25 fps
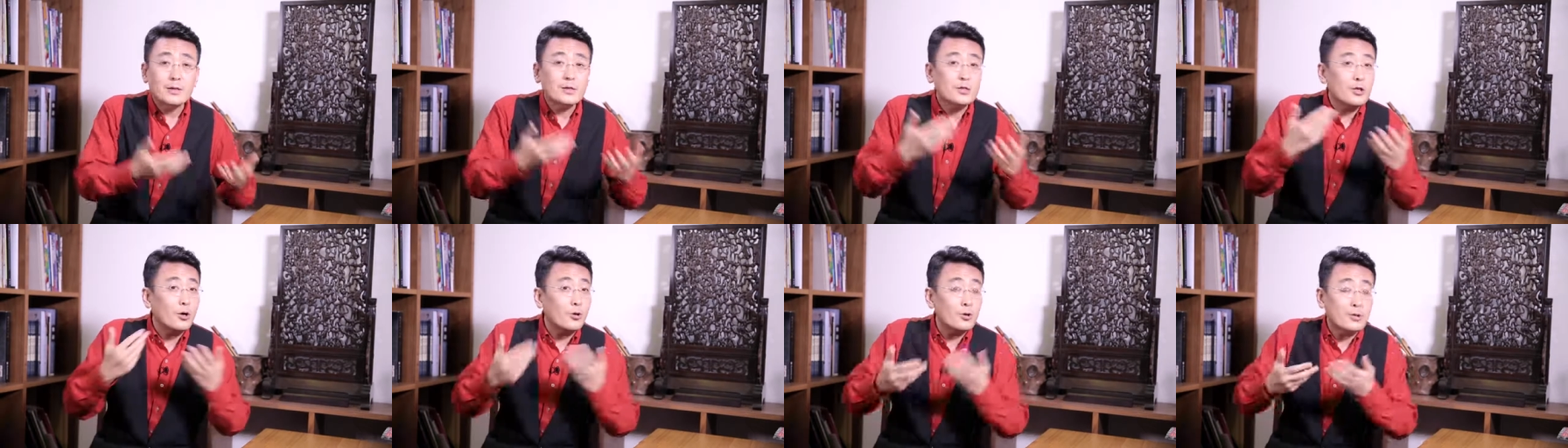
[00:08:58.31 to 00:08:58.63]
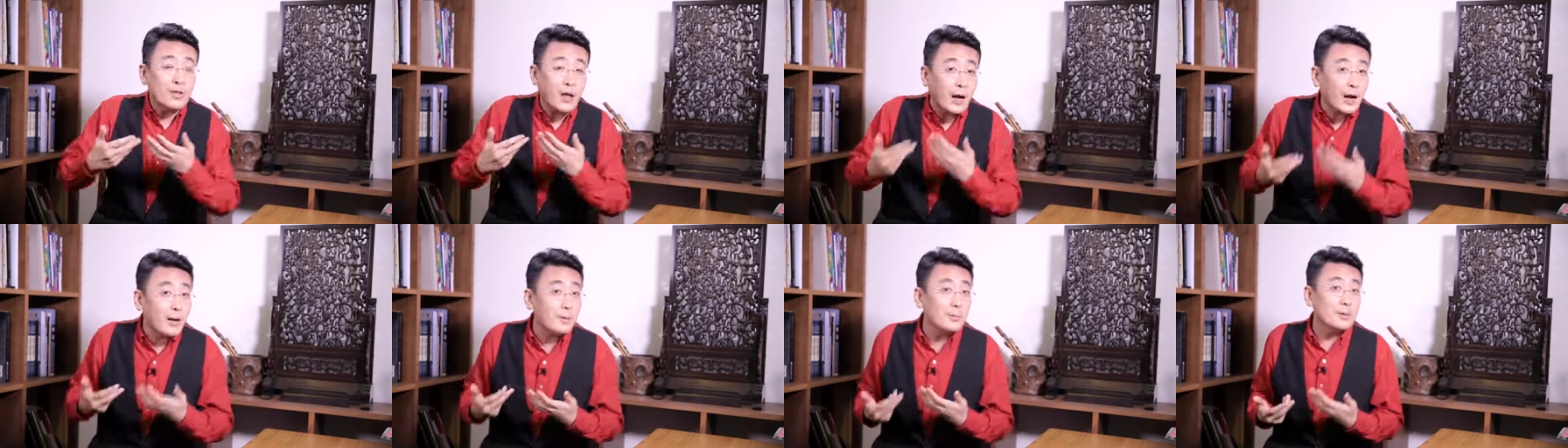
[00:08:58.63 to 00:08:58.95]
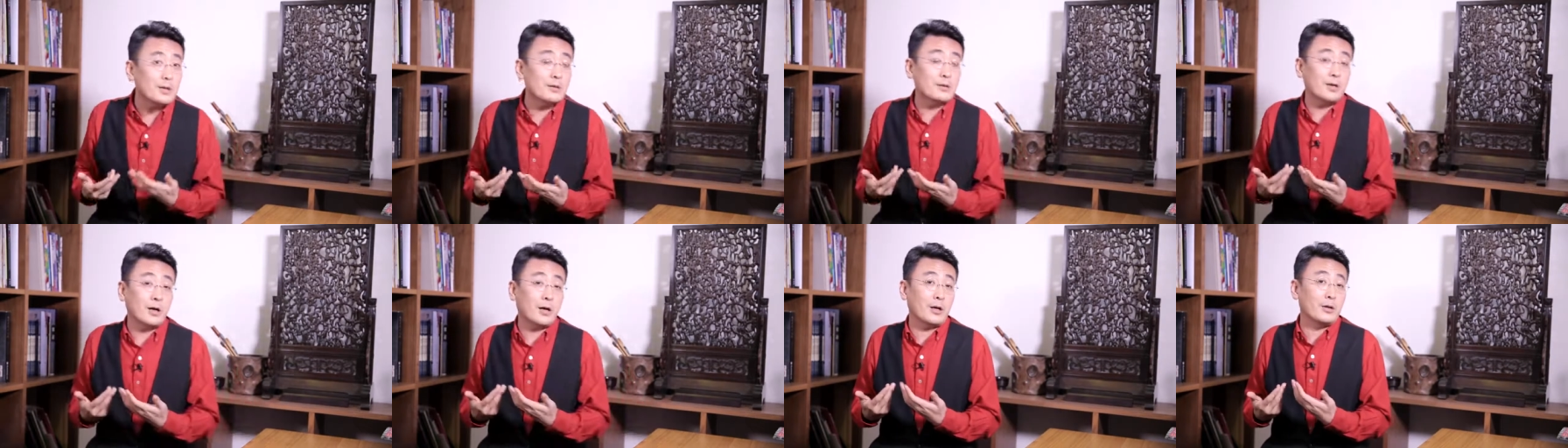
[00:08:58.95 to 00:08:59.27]
照他
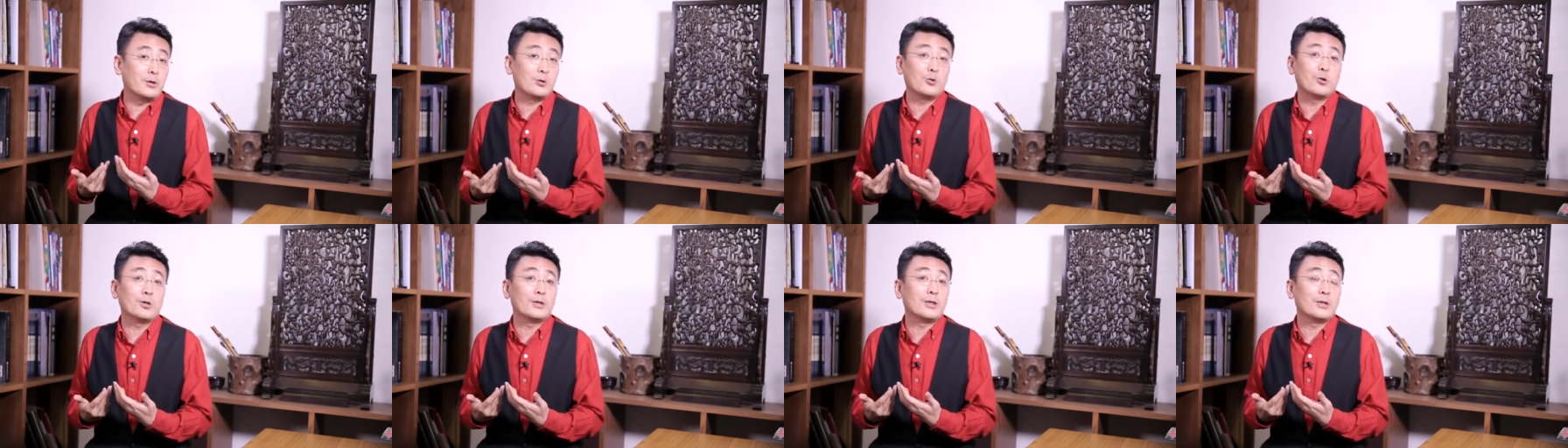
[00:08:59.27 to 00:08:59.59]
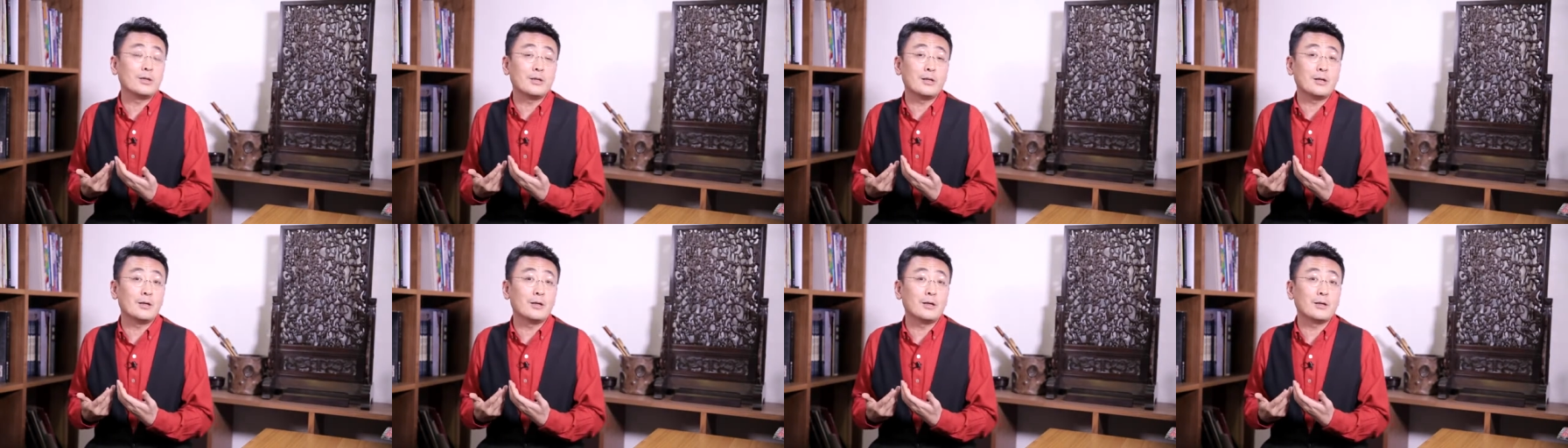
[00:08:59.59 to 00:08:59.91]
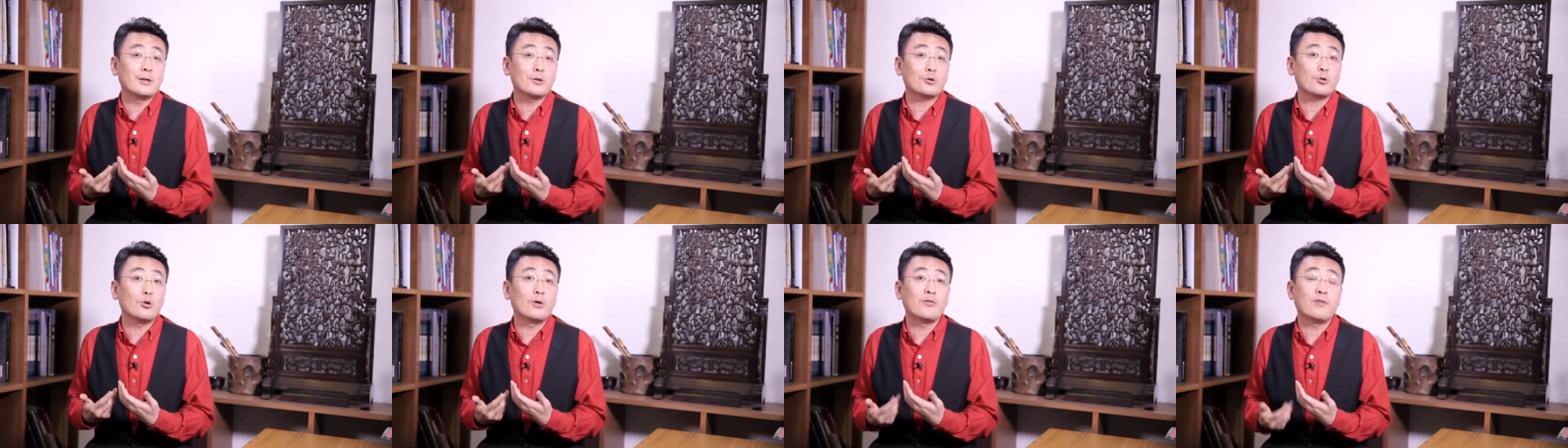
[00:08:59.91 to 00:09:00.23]
们很多人
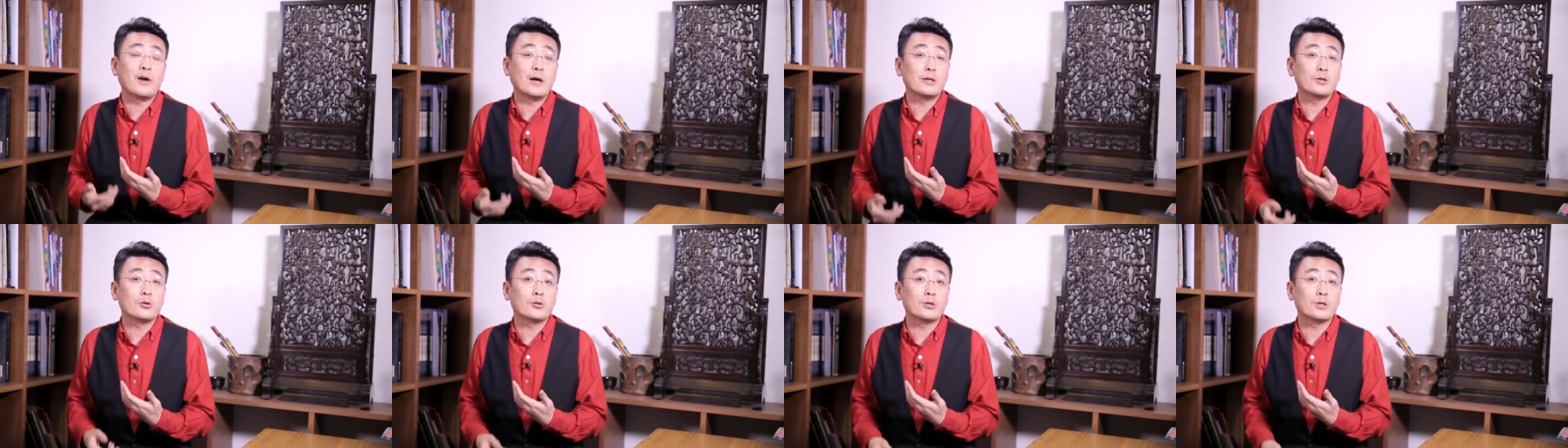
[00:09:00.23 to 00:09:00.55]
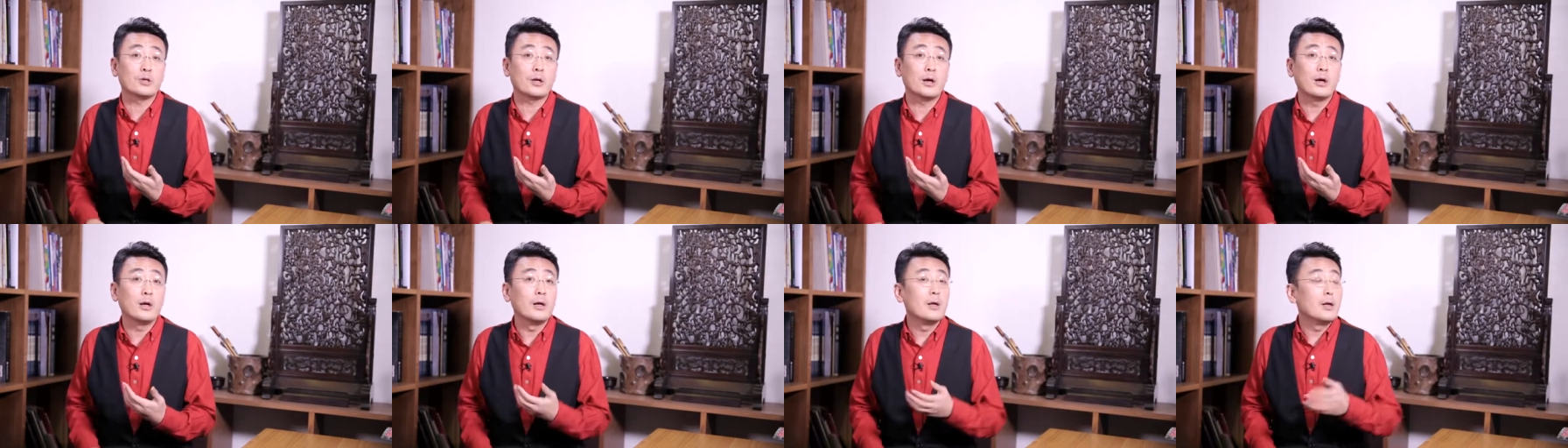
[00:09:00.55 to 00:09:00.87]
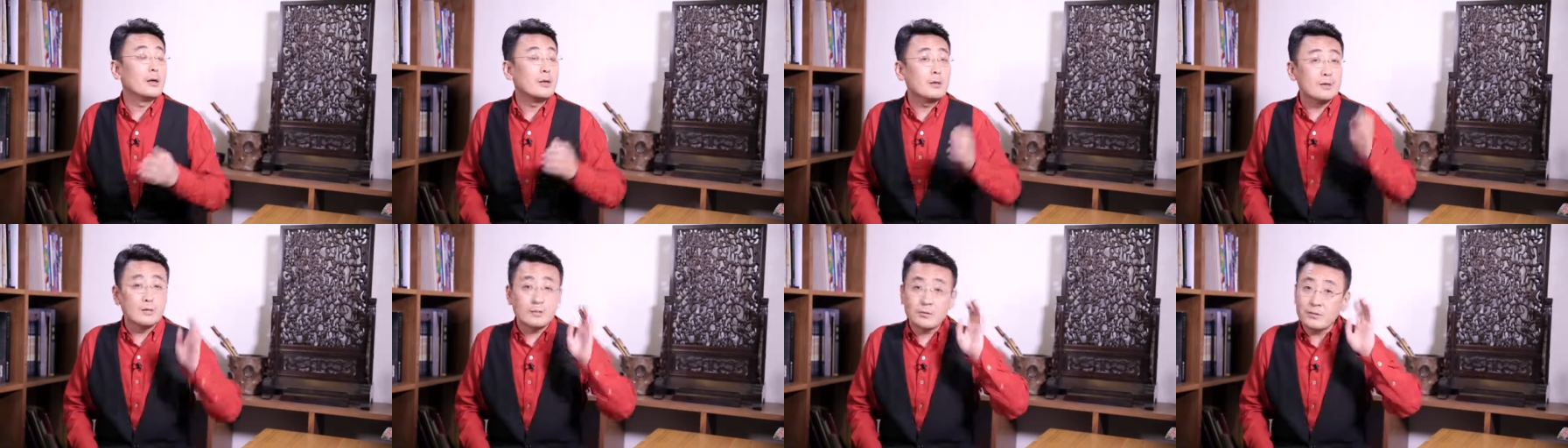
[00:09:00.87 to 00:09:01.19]
的说法，就是
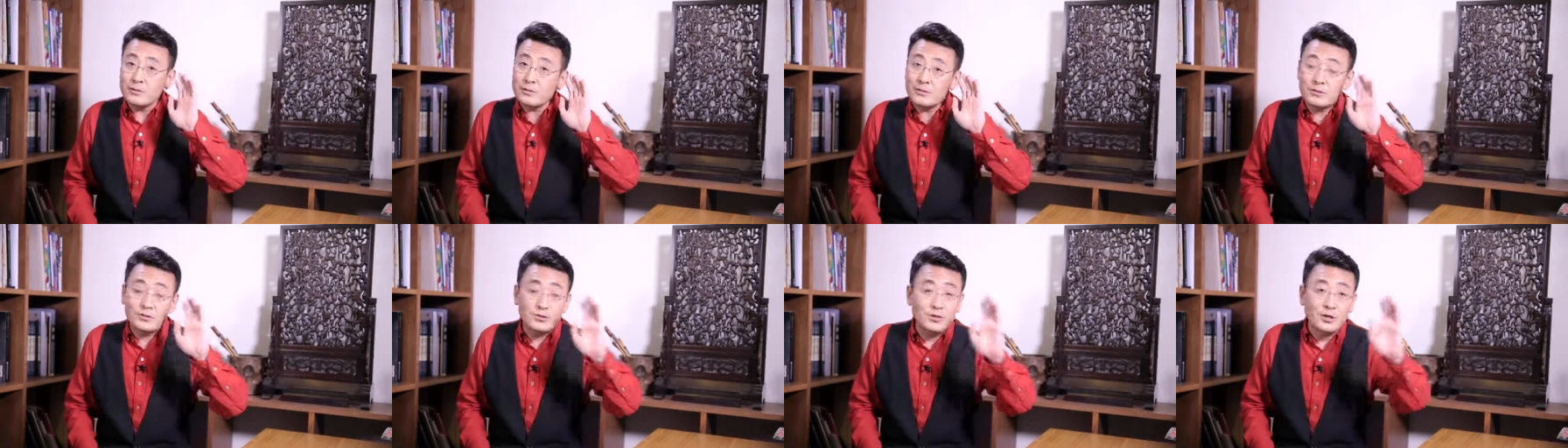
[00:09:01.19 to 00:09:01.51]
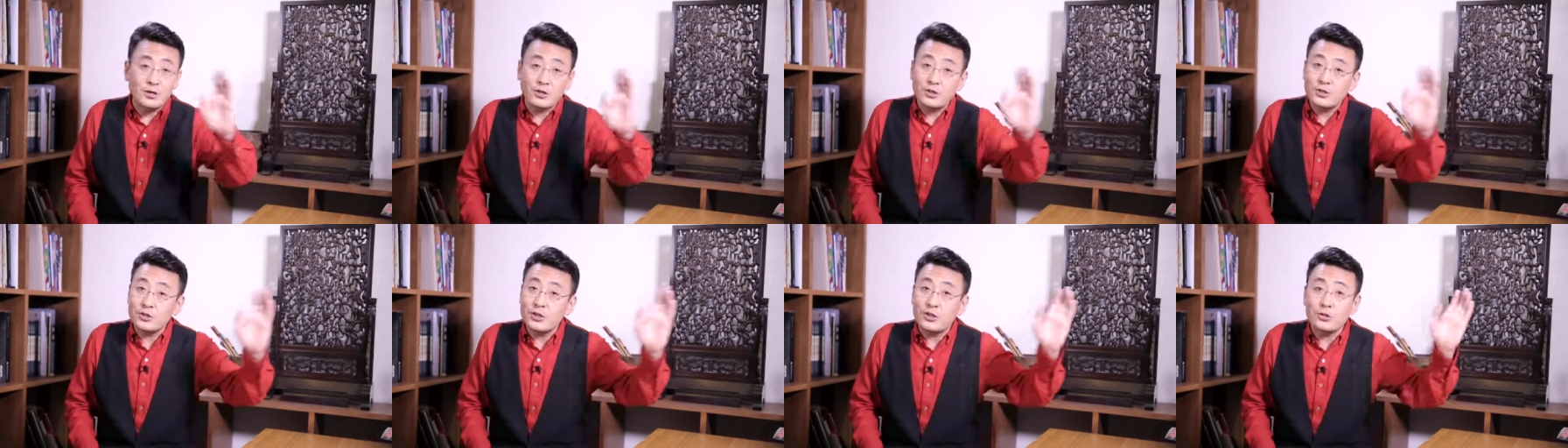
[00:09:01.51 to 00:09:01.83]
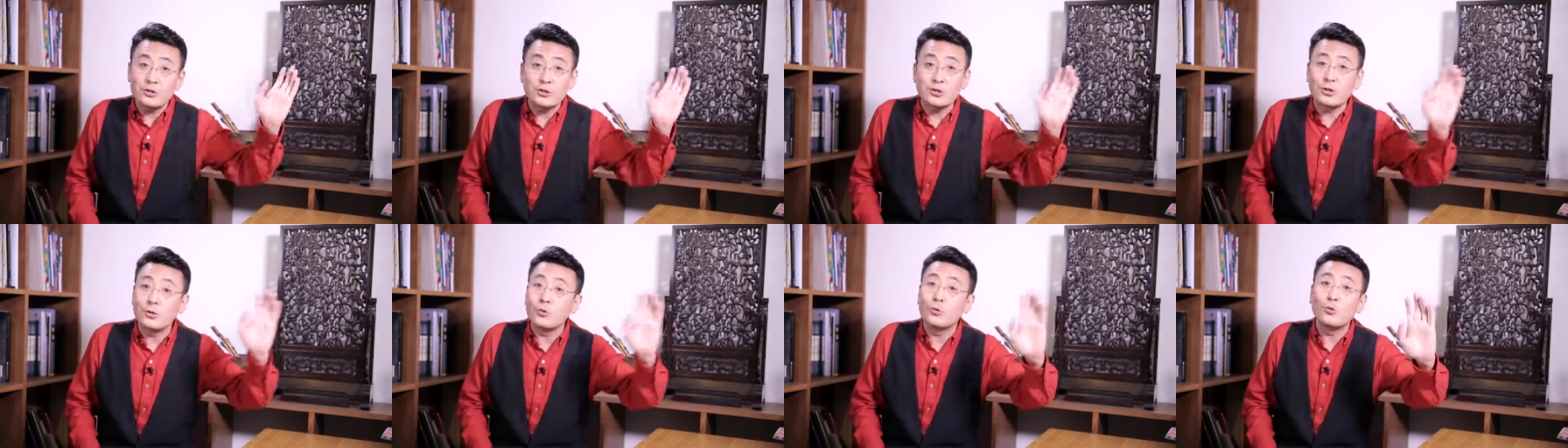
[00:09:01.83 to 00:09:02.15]
这个
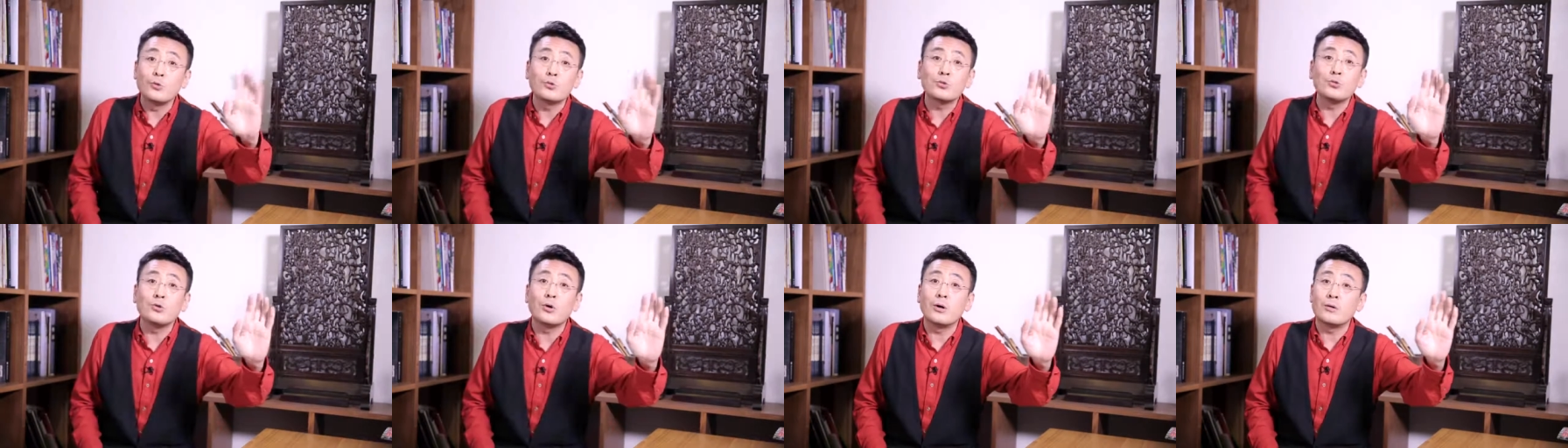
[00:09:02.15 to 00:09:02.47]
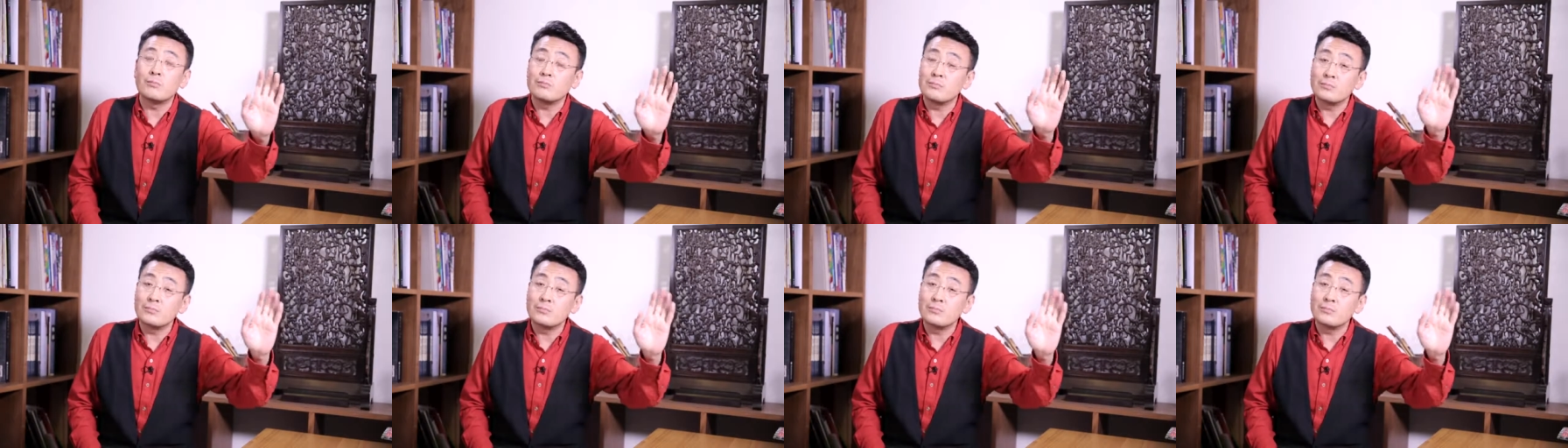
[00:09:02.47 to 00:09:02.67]
正经工作